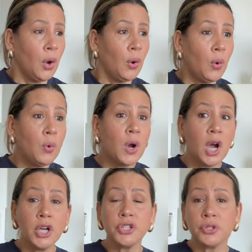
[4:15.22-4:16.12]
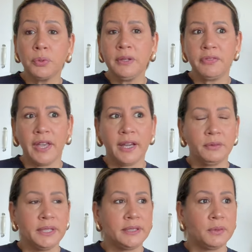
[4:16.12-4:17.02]
ou antes do
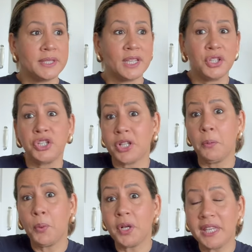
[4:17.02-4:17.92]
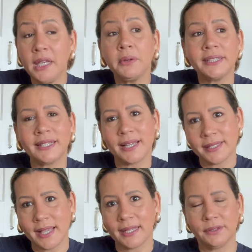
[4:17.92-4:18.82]
inverno. Então, assim, a gente está um pouquinho
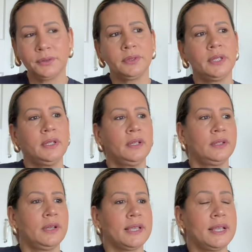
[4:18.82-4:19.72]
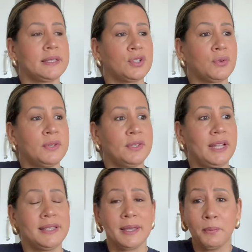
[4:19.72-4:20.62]
atrasado né? nessas coisas. O
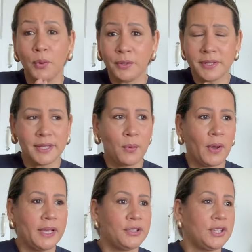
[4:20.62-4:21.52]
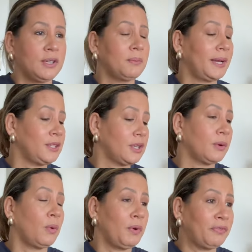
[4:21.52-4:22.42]
Denis é muito assim corretinho, mas
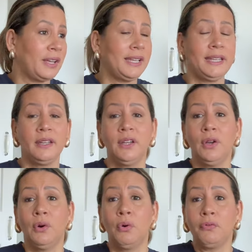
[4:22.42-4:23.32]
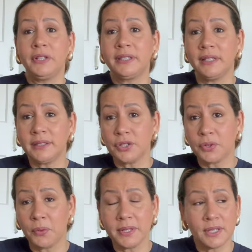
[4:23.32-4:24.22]
como eu falei, houve tantas
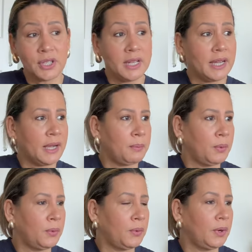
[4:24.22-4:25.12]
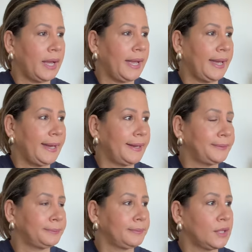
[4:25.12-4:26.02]
coisas que ele acabou é,
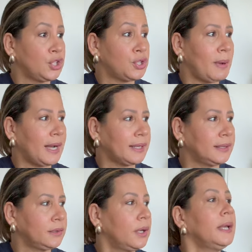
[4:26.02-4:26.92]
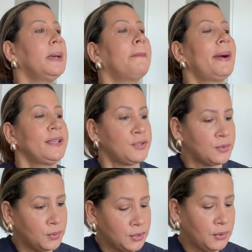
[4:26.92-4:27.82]
desmarcando. Mas
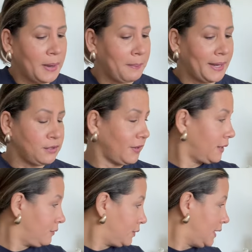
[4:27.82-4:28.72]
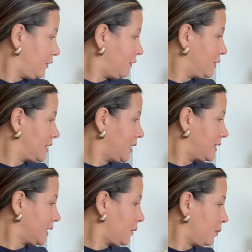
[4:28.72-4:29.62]
hoje o rapaz vem. Vou levar
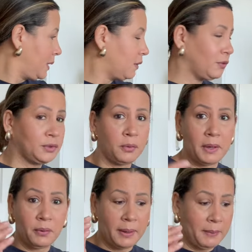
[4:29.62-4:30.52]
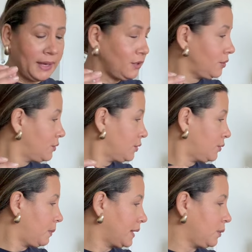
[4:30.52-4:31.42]
vocês aqui comigo, vou tomar um remédio. Deixa eu
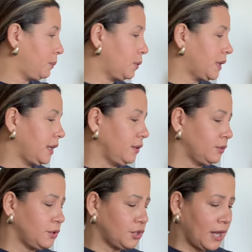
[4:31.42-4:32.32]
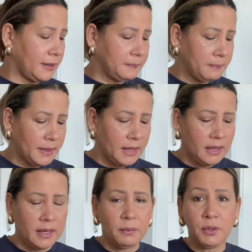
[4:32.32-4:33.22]
tomar aqui um pouquinho do chá.
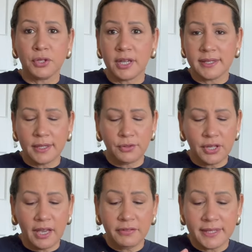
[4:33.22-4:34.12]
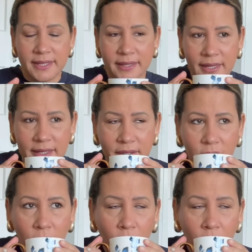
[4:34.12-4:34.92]
Meu chazinho de erva cidreira.